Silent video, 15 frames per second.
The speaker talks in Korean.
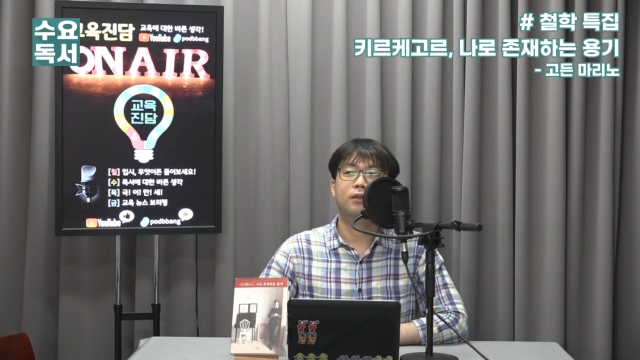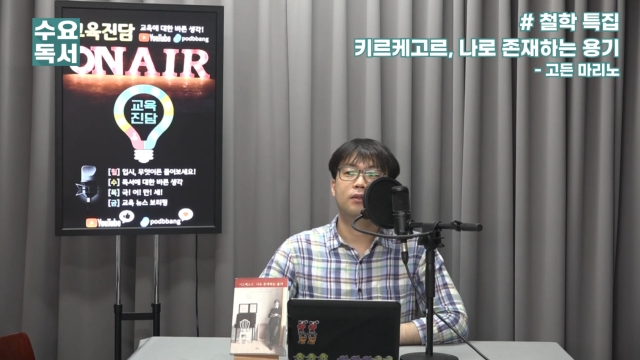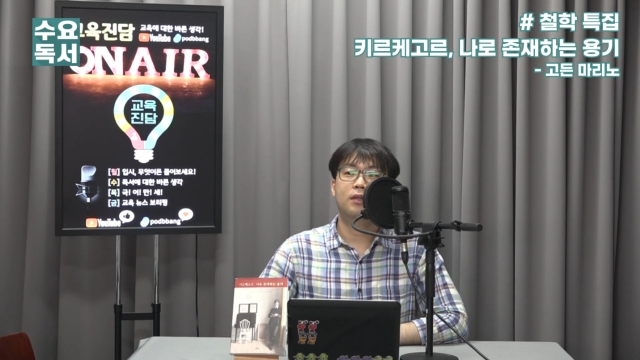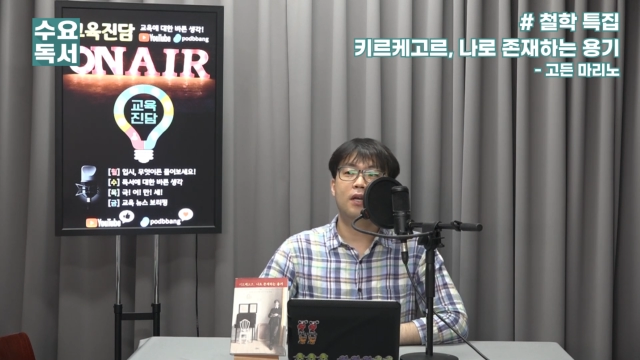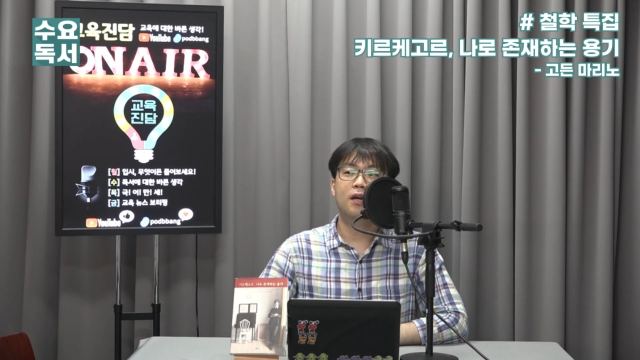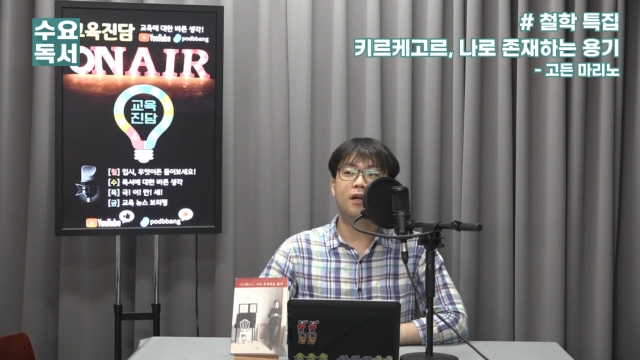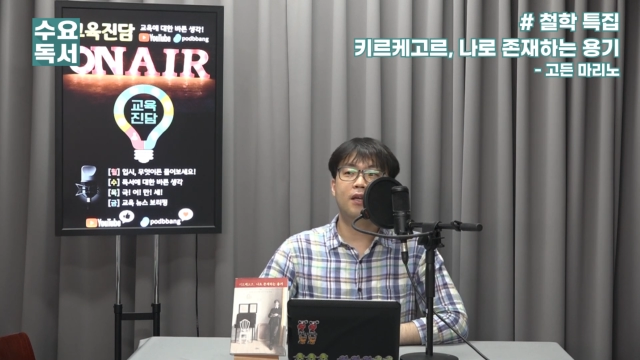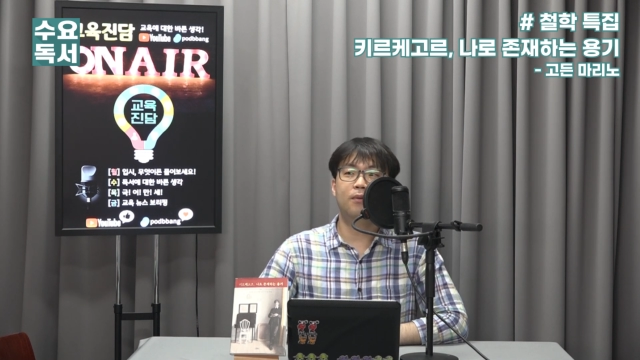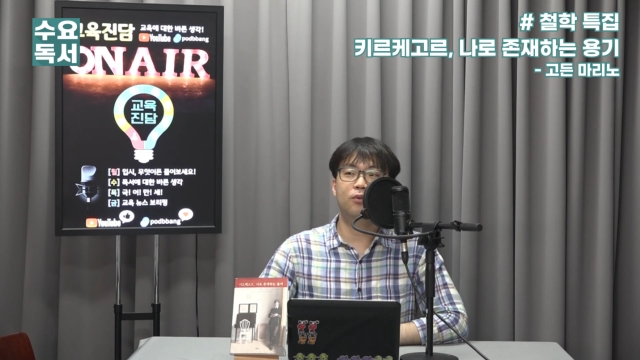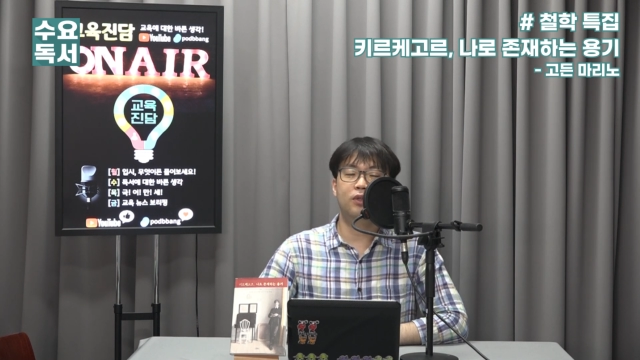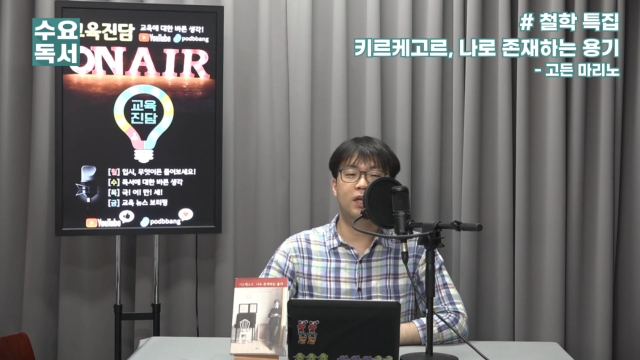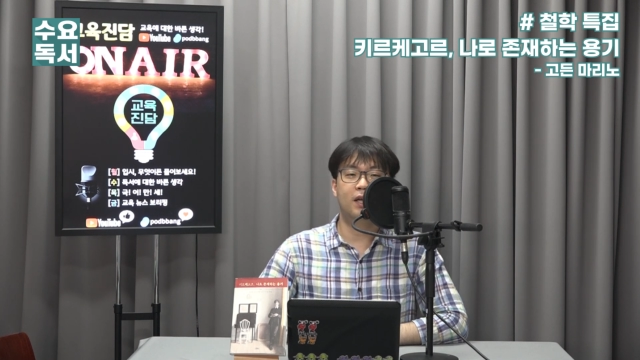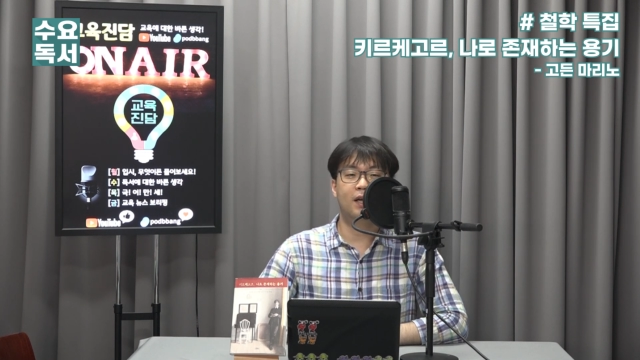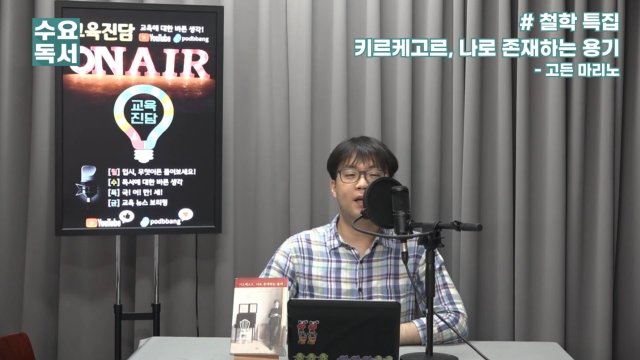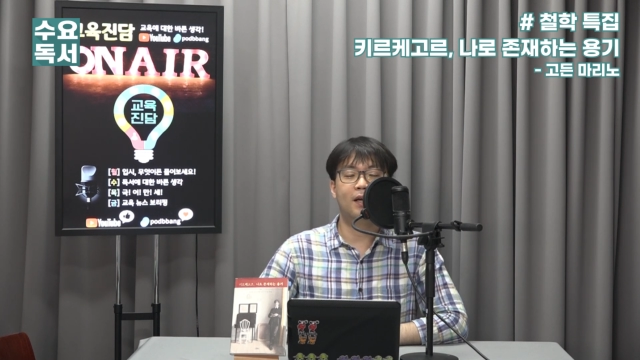
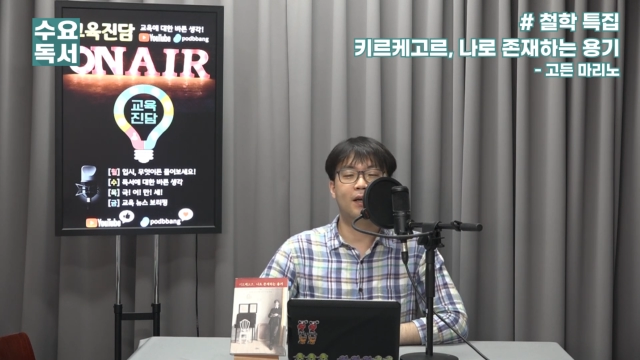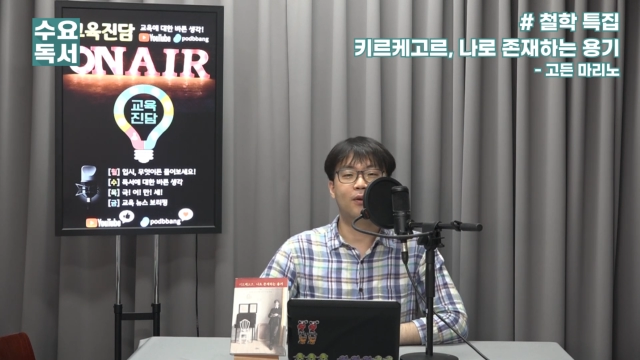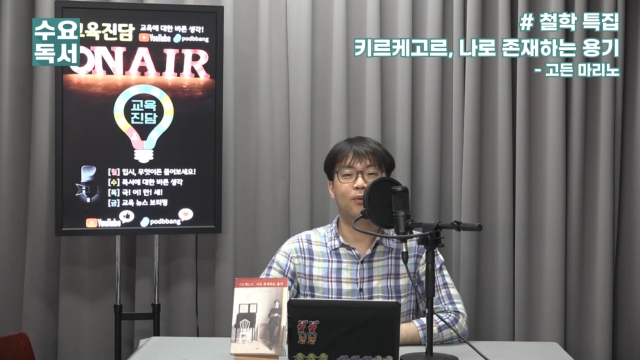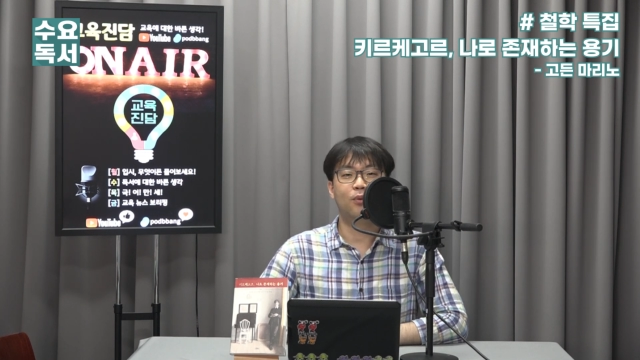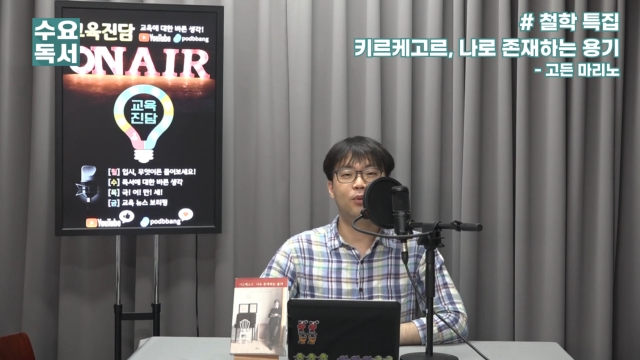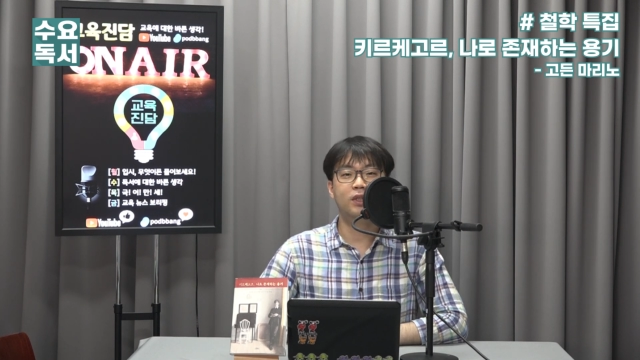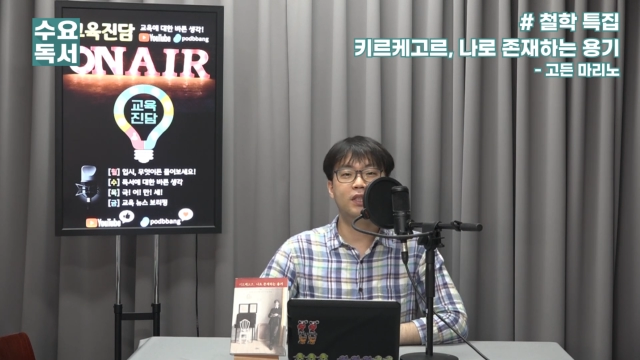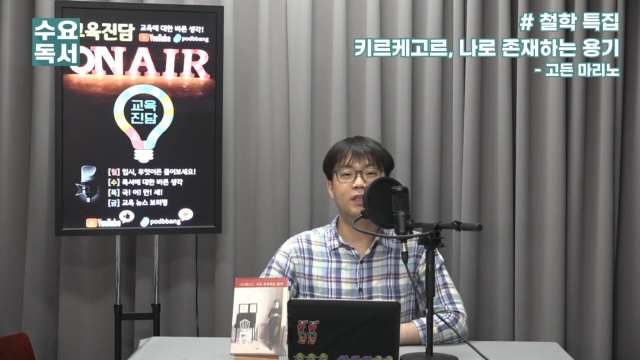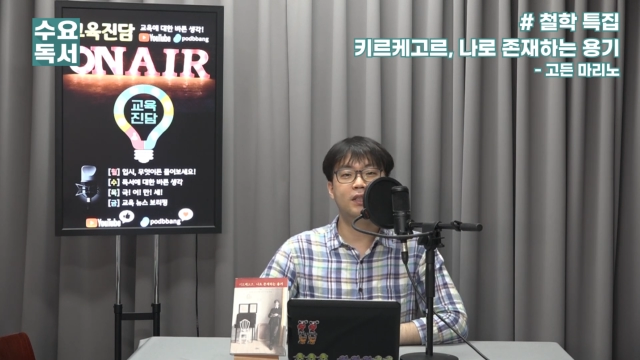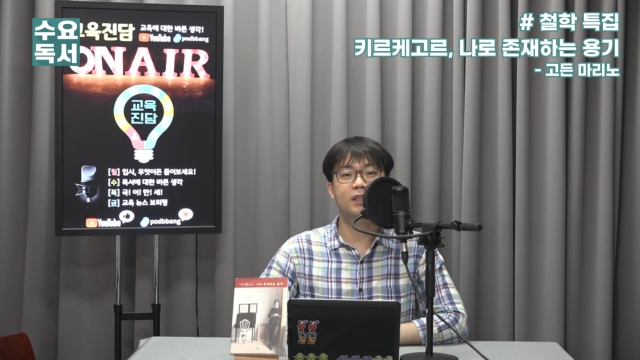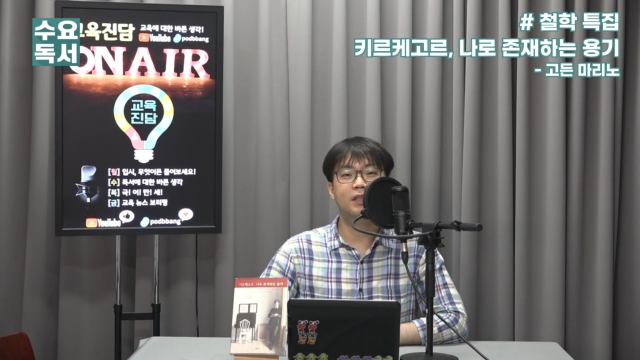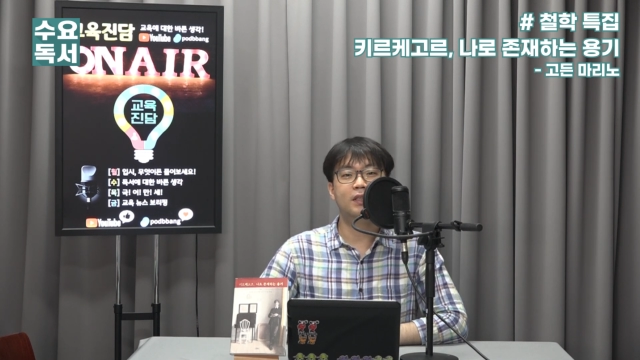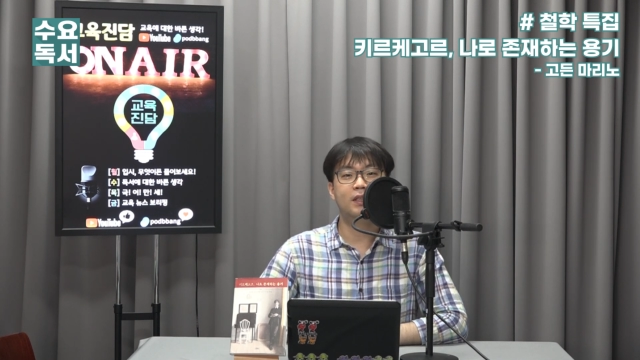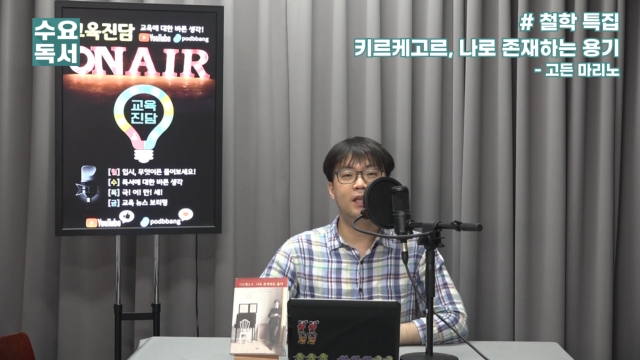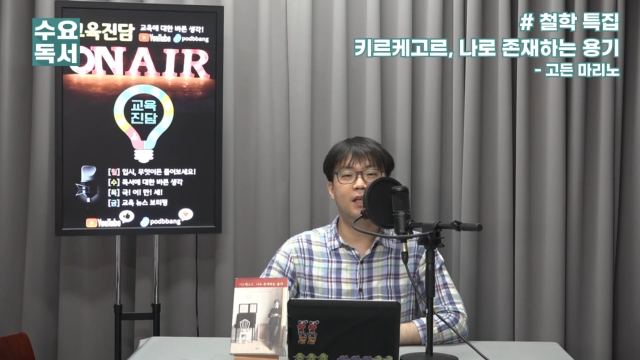생각해보니까
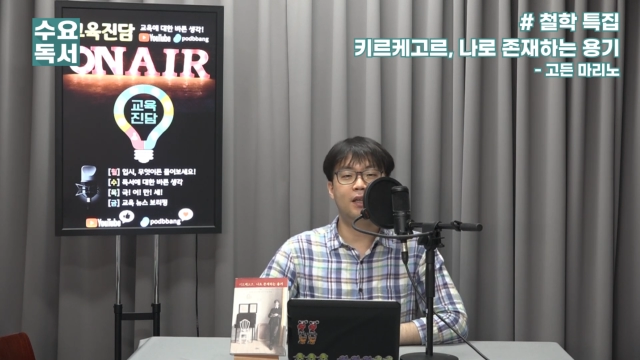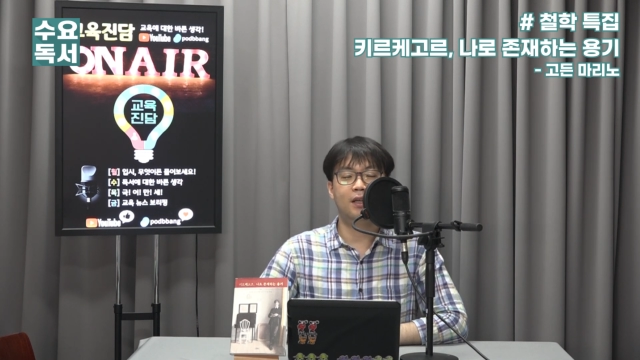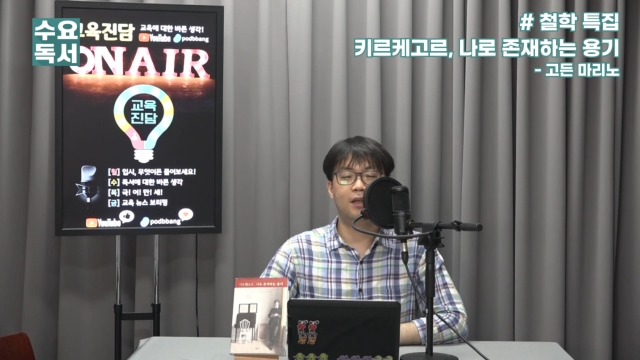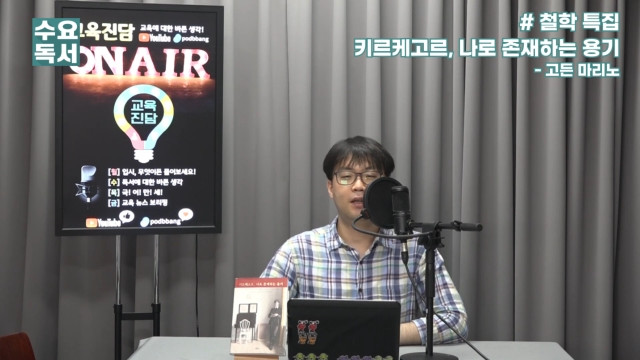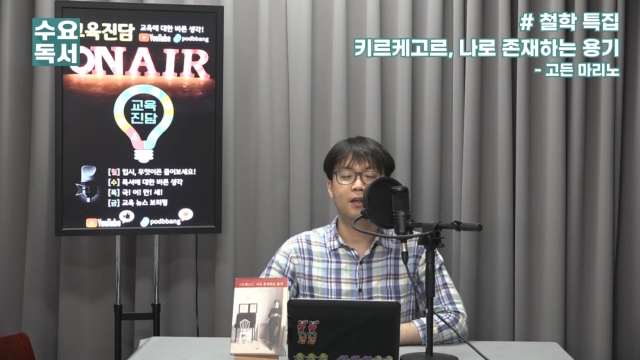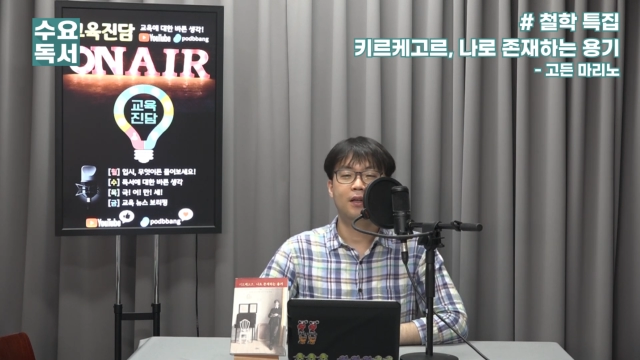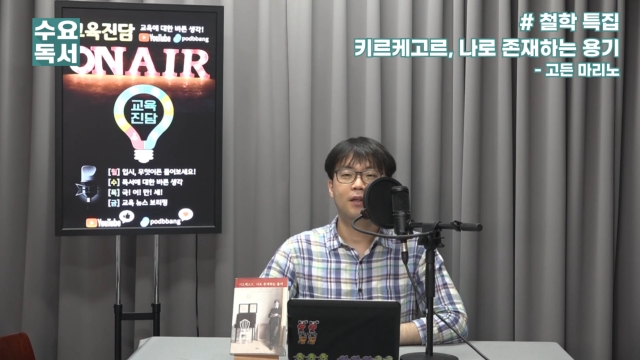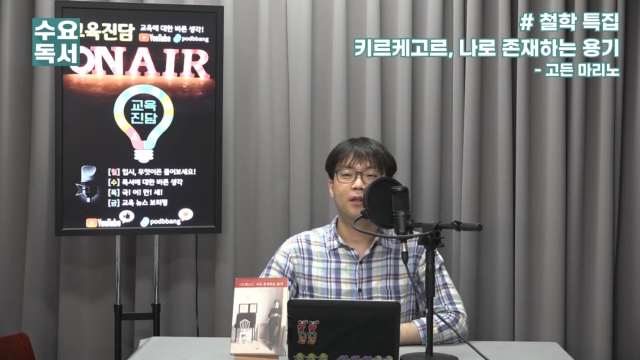오늘이